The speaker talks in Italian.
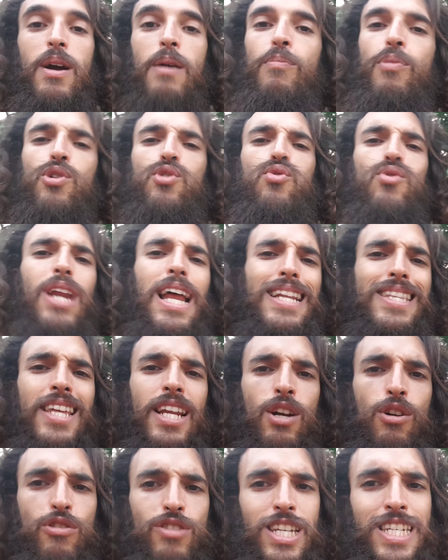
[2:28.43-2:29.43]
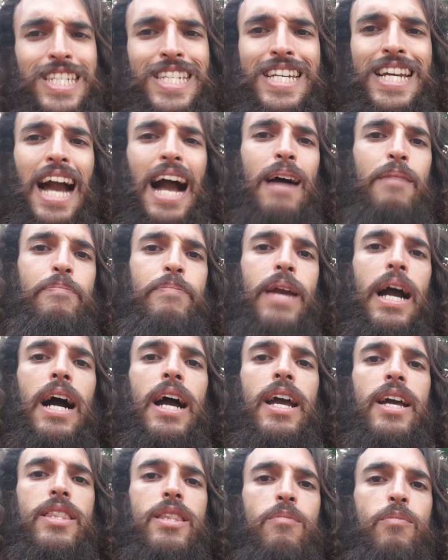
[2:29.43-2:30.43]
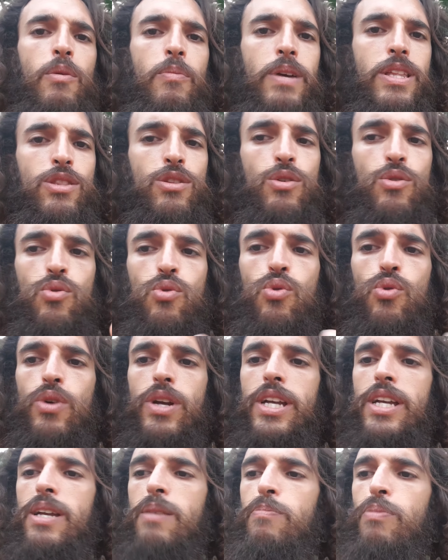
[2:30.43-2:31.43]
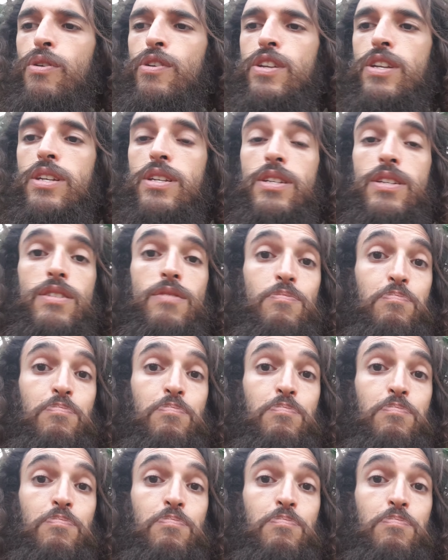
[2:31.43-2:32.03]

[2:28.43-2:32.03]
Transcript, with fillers: Poi sulle altre cose si cambia nel momento in cui poi